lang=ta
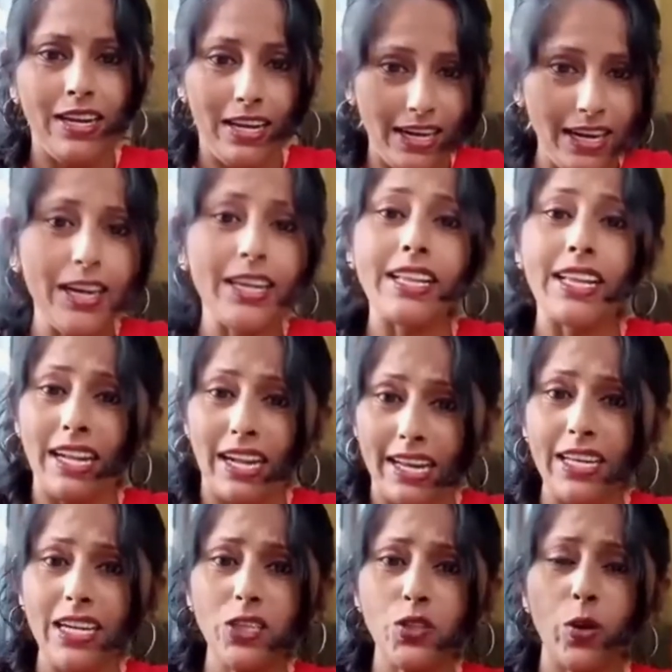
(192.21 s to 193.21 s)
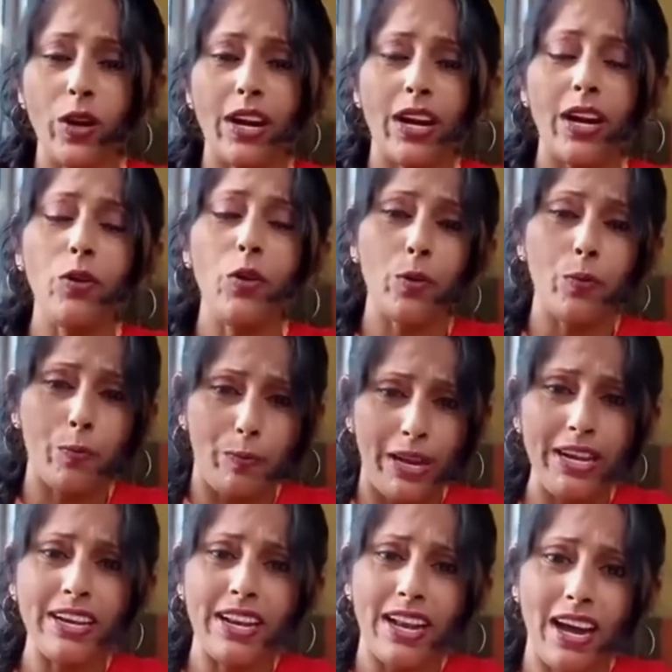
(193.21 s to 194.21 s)
ஏன்னா இதை நான் எதுக்கு சொல்கிறேன்னா ஒரு
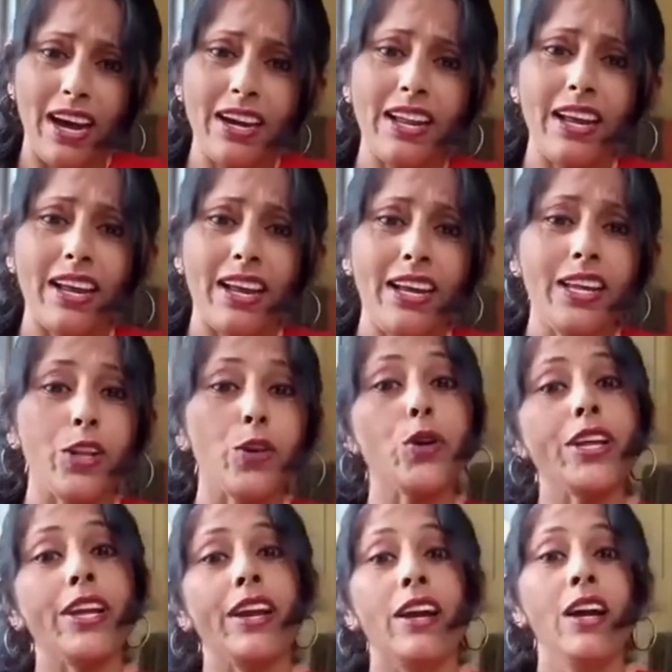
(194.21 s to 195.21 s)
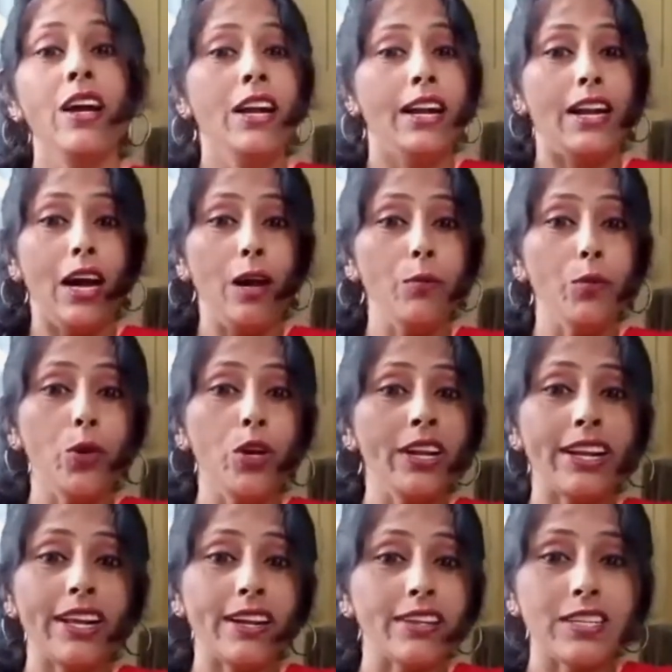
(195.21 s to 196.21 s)
பெண் நானே என்னுடைய நான் முழு
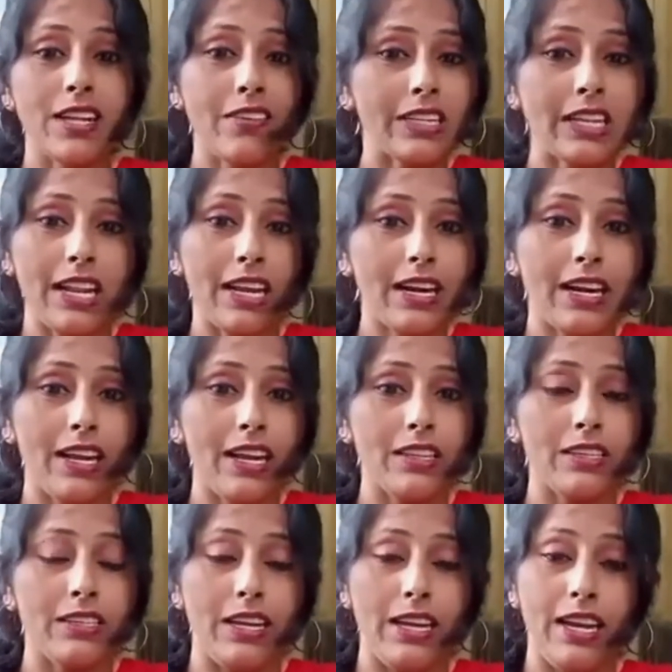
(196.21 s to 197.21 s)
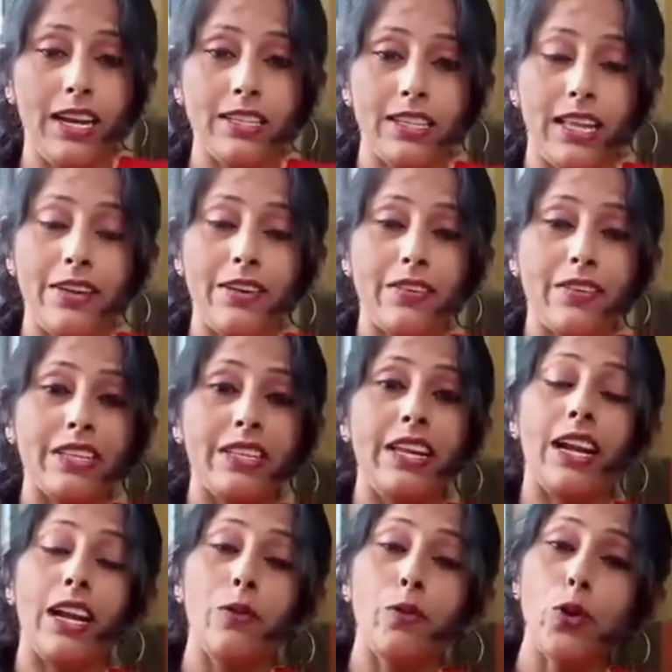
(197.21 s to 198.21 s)
நேர அரசியல்வாதியெல்லாம் எல்லாம் கிடையாது எங்கள் தலைவர்
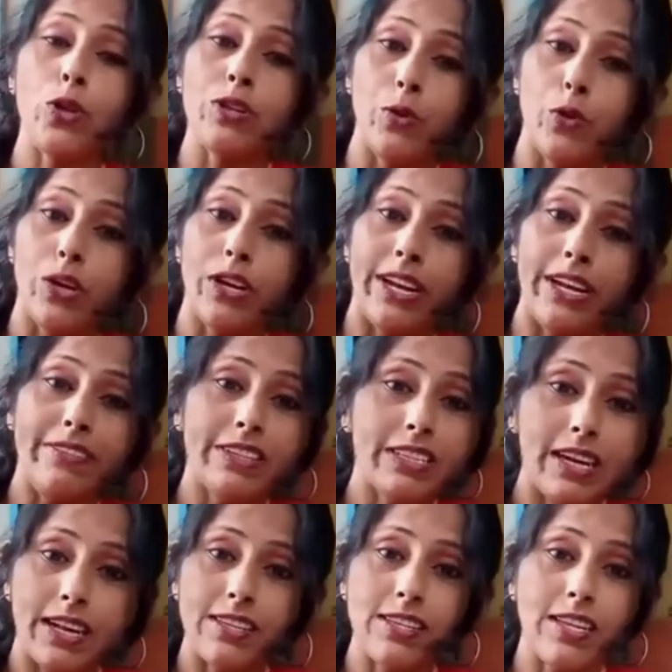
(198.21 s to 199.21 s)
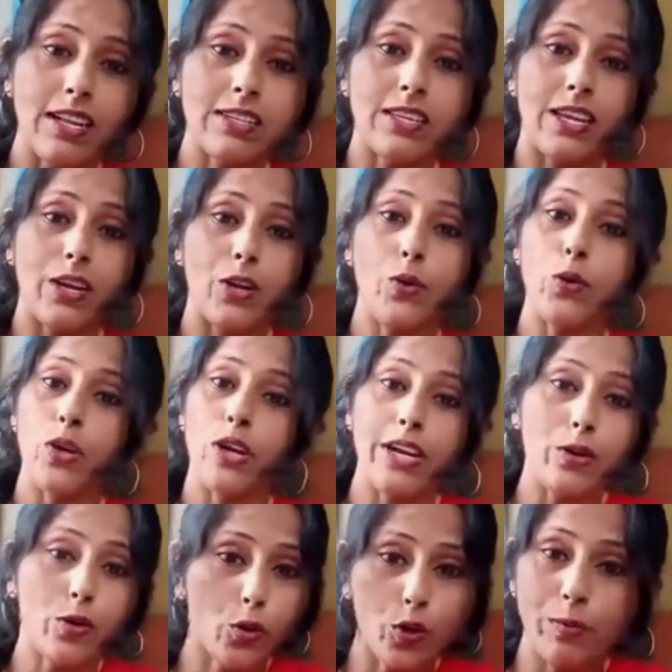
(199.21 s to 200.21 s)
வந்து எங்களை ஒரு ஒரு கை கை வந்து அரசியல் செய்யணும் ஒரு
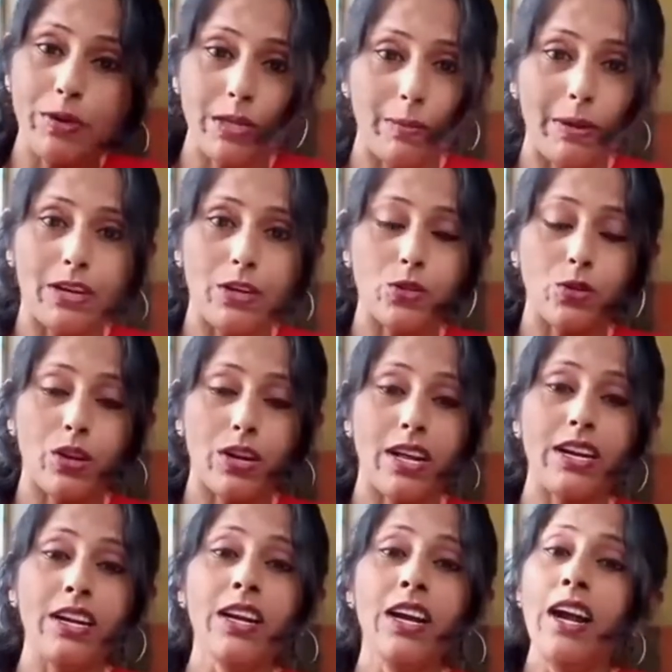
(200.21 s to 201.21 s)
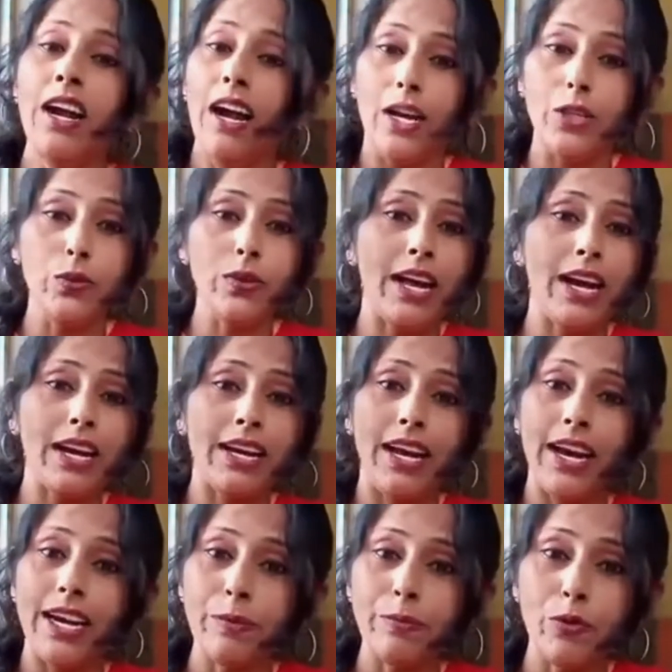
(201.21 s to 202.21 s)
கை குடும்பத்தை பார்க்கணும்னு சொல்கிறாரு அதுவும் நாங்கள்
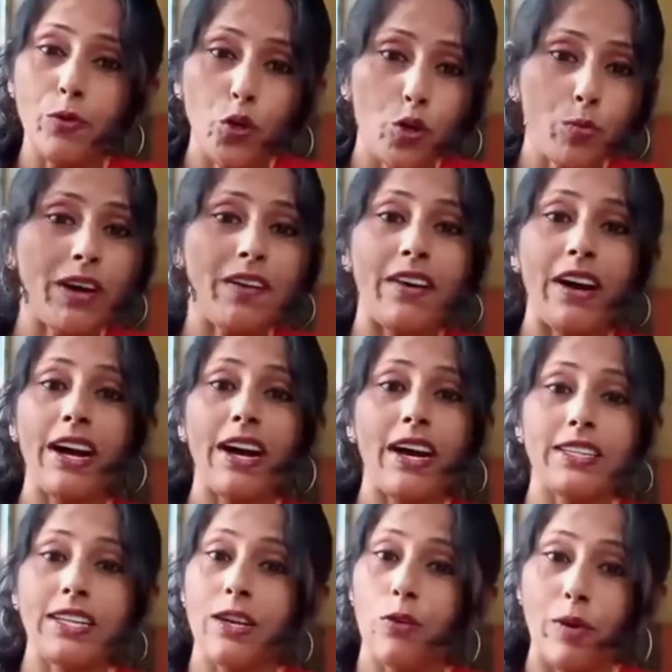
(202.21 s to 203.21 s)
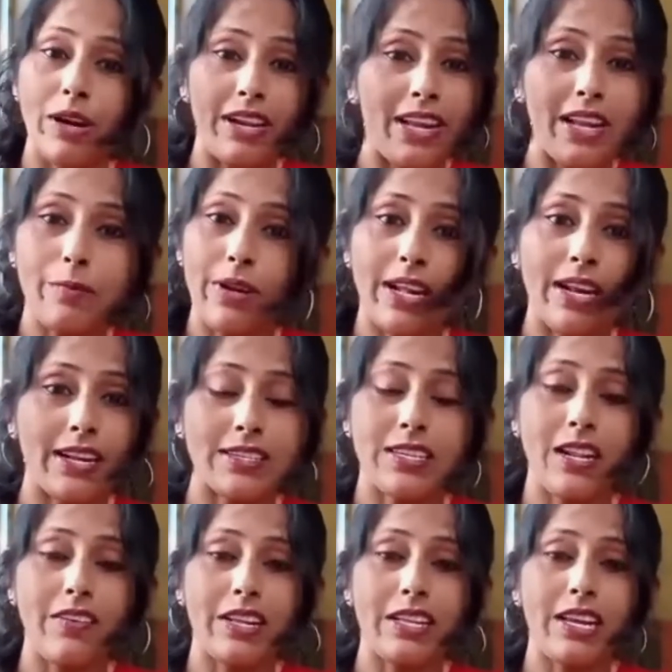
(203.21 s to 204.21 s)
யாரிடமும் ஒரு ரூபா வாங்காத ரொம்ப நேர்மையான
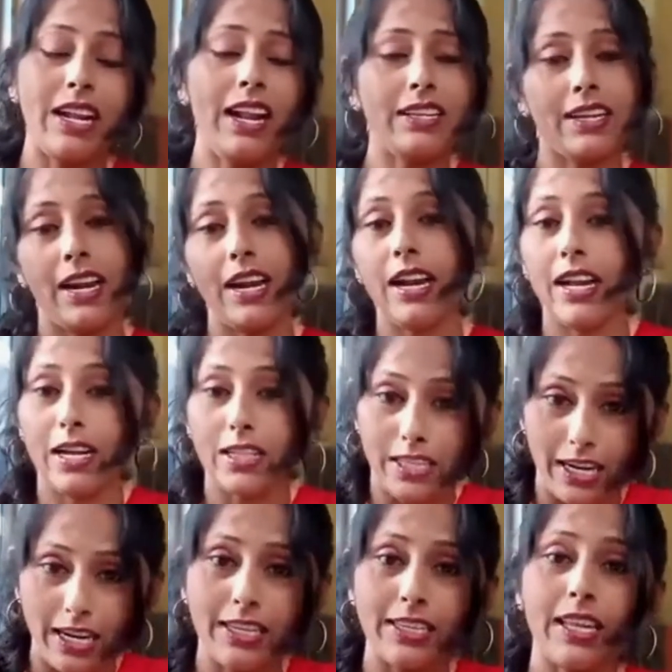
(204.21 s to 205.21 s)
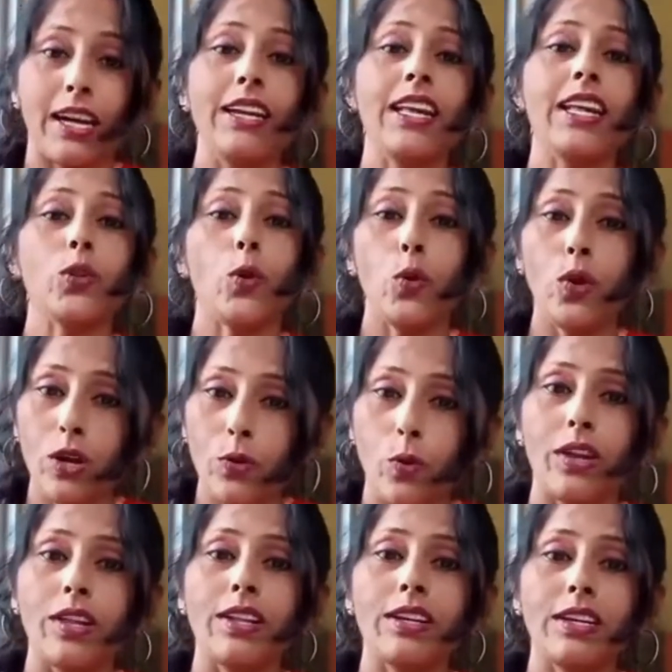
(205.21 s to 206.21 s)
அரசியல்வாதிகள் அதனால நாங்கள் எங்களுக்கு தழிய தொழில்னு
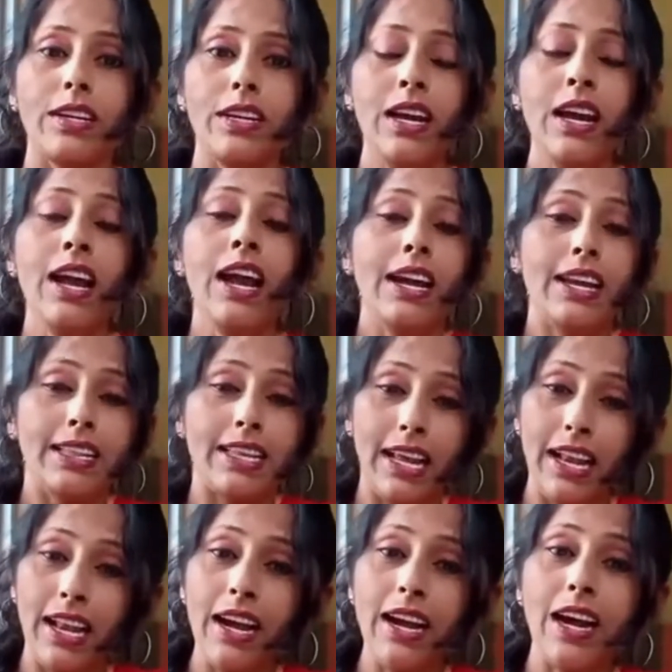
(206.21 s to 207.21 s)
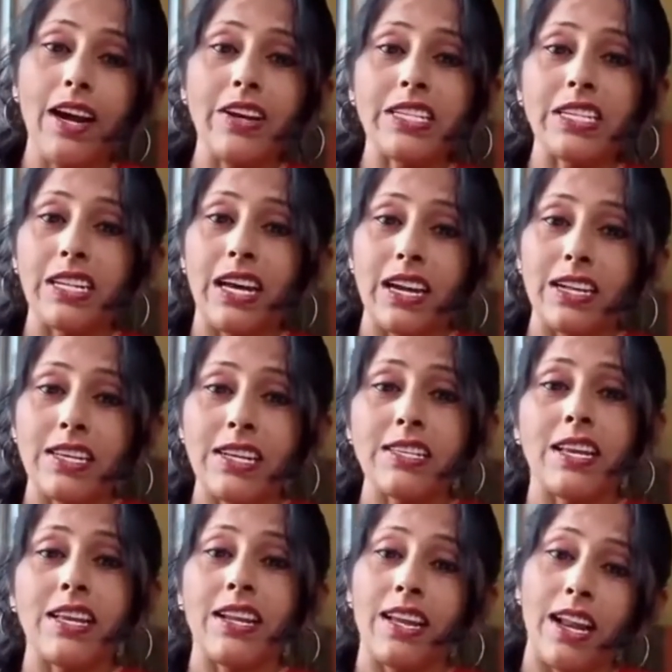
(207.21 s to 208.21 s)
ஒன்று இருக்குது இதையெல்லாம் கவனிச்சுட்டு
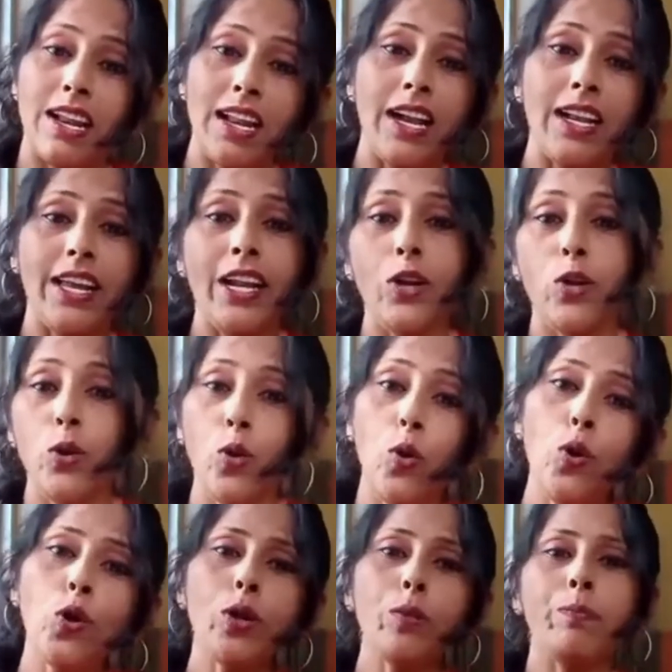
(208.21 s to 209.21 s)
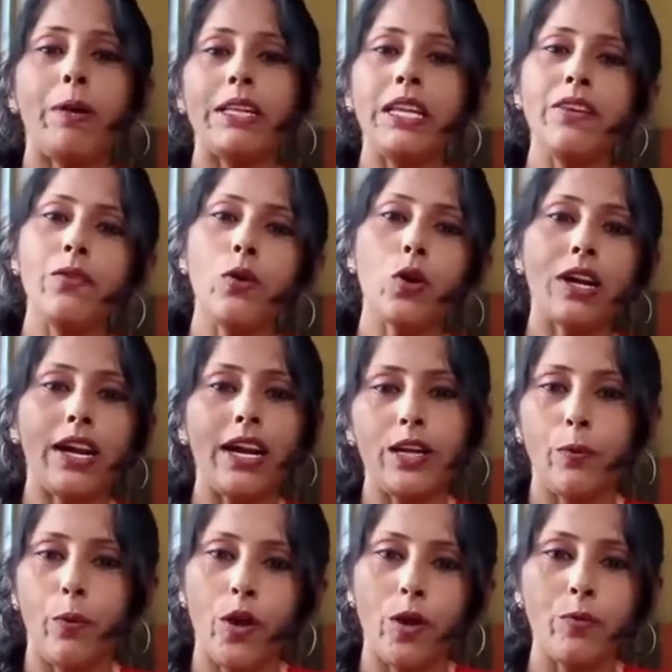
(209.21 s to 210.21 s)
அரசியல் செய்கிற என்னாலேயே நூறு பதிவு ஒரு
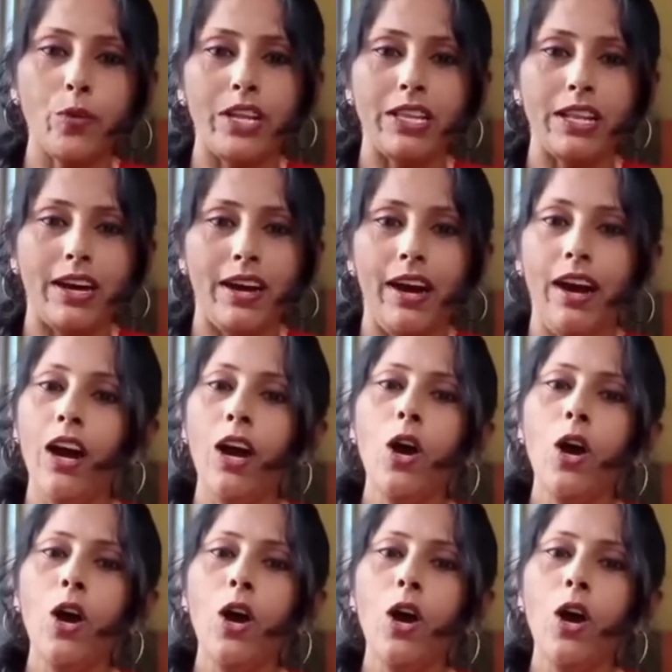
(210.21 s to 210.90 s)
நாளைக்கு போட முடியுதுன்னா